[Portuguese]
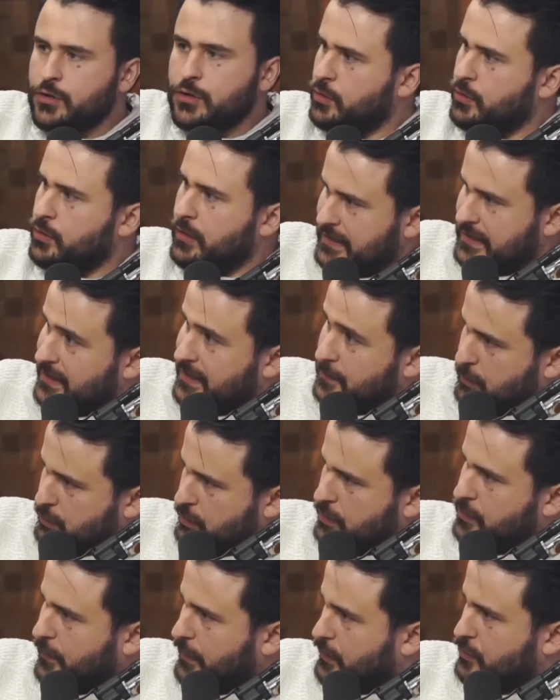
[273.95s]
tudo, assim, as pessoas
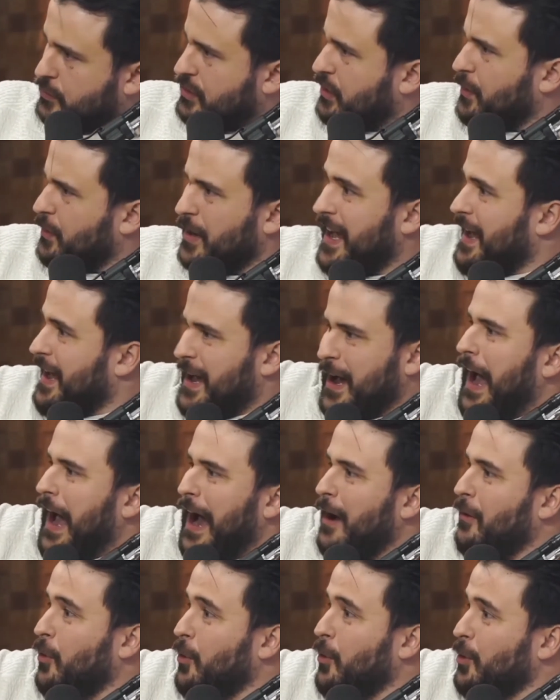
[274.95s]
falam. Nem os meus
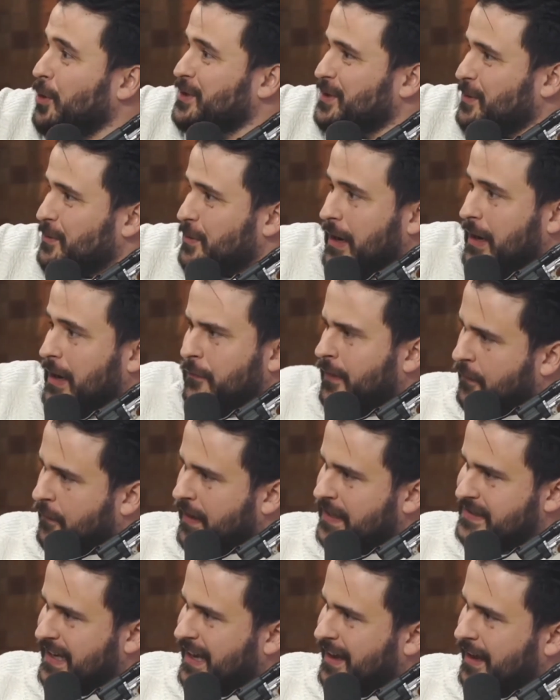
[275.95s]
aliados. Acusam,
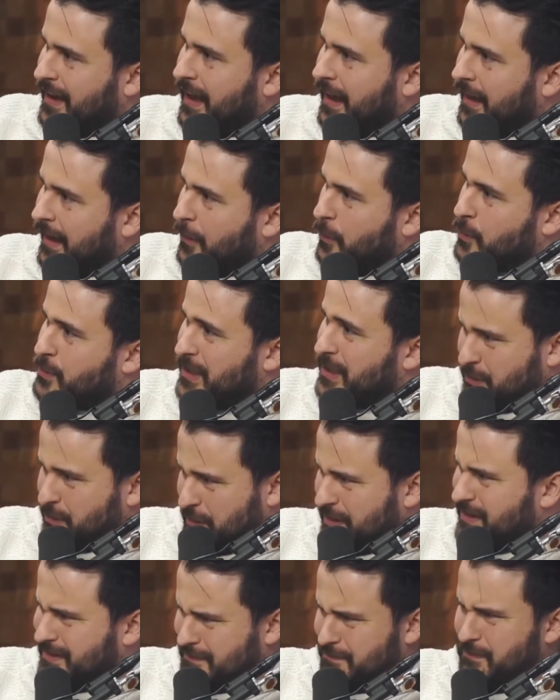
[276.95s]
fazem a, a,
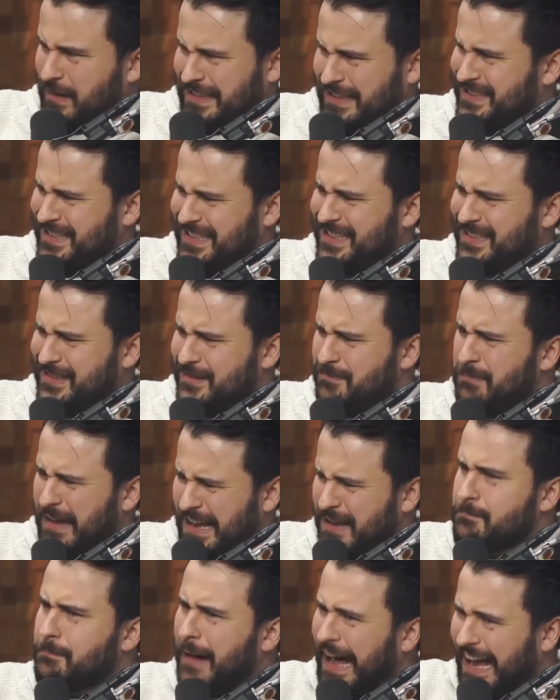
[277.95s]
acusações, assim,
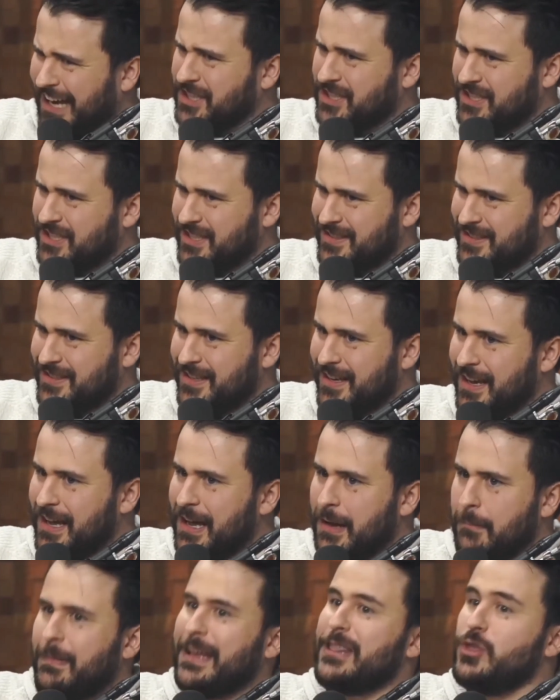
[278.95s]
bem baixas,
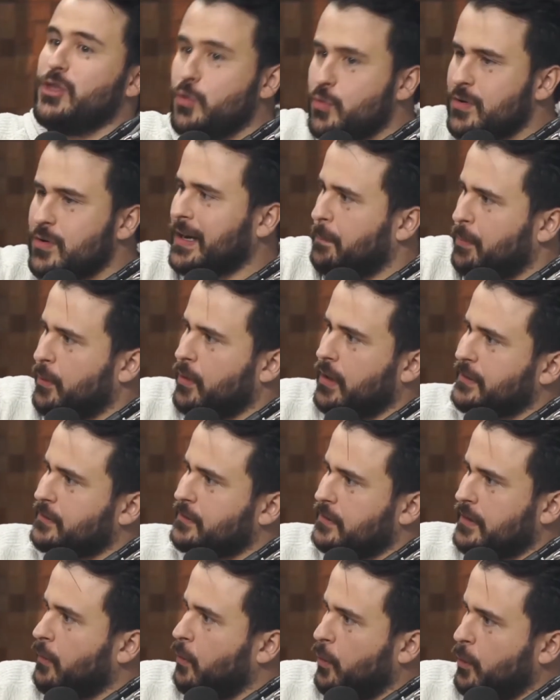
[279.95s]
mas nunca pro lado
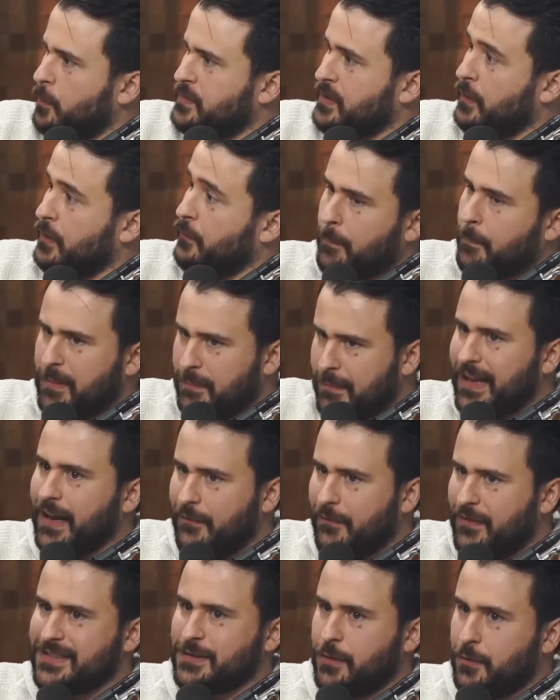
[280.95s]
da corrupção. Foi a primeira
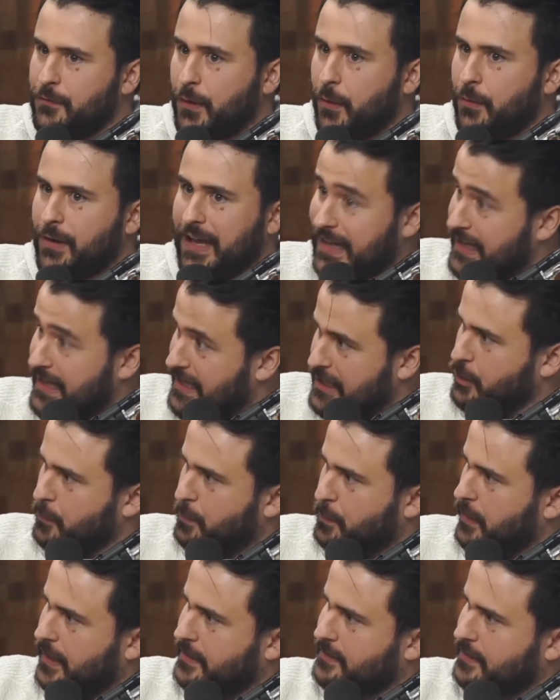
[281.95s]
vez que eu vi alguém é. indo
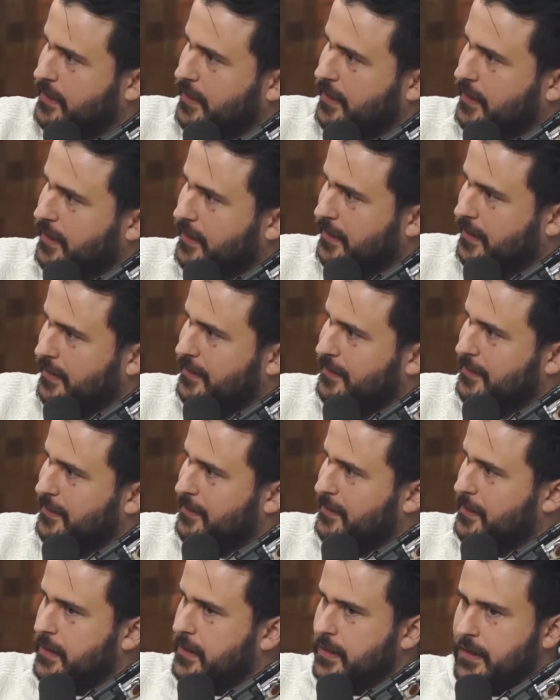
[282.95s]
por essa.
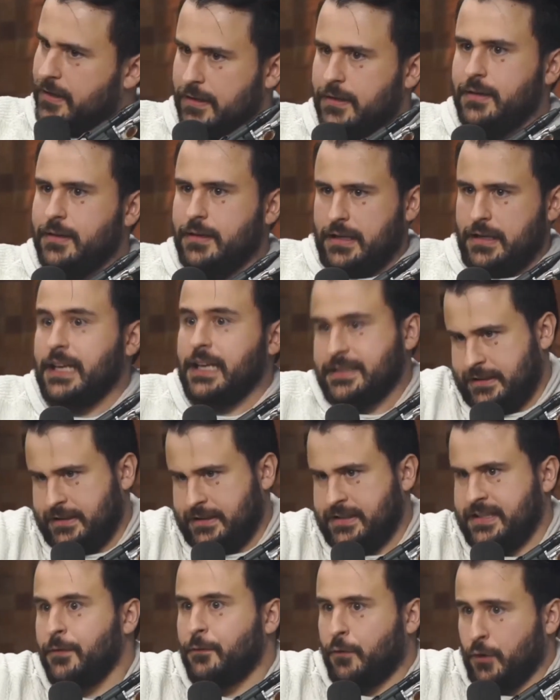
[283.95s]
É isso. E assim,
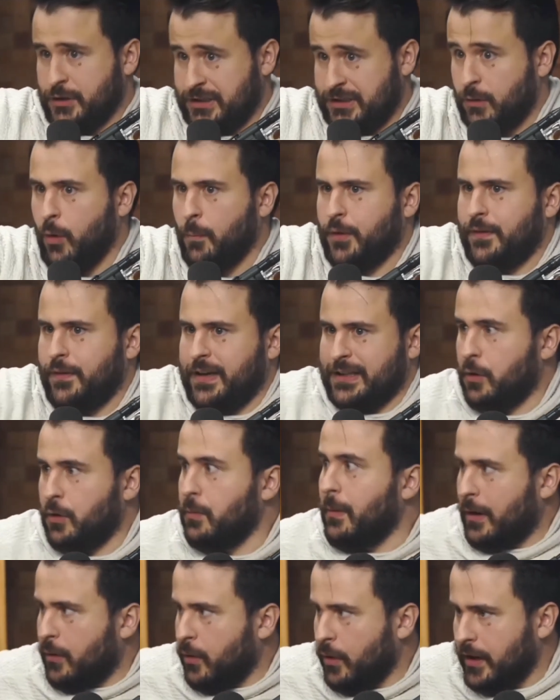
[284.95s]
se fosse e pronto, comprovado alguma
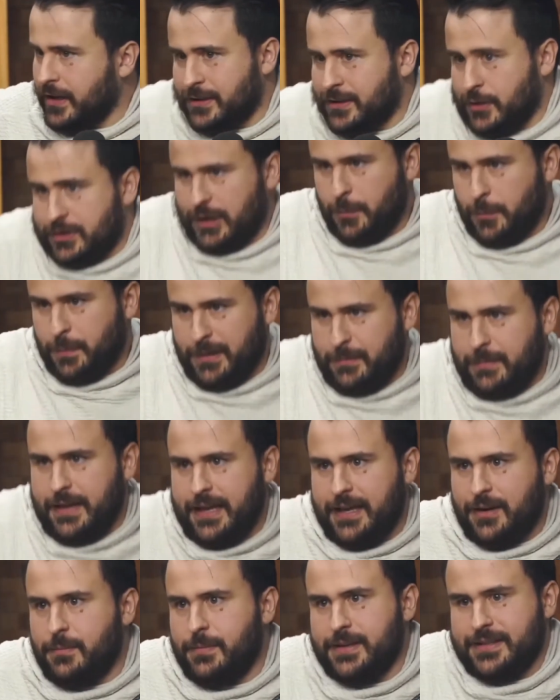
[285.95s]
com a coisa, eu seria o
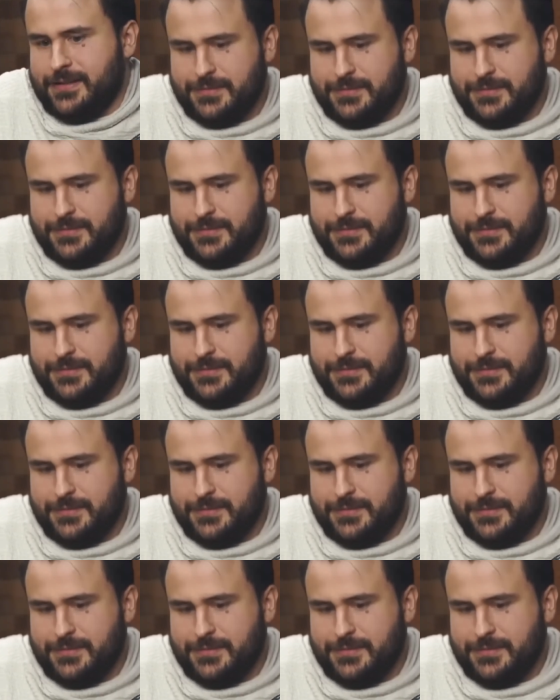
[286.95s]
primeiro. Com a tese mas...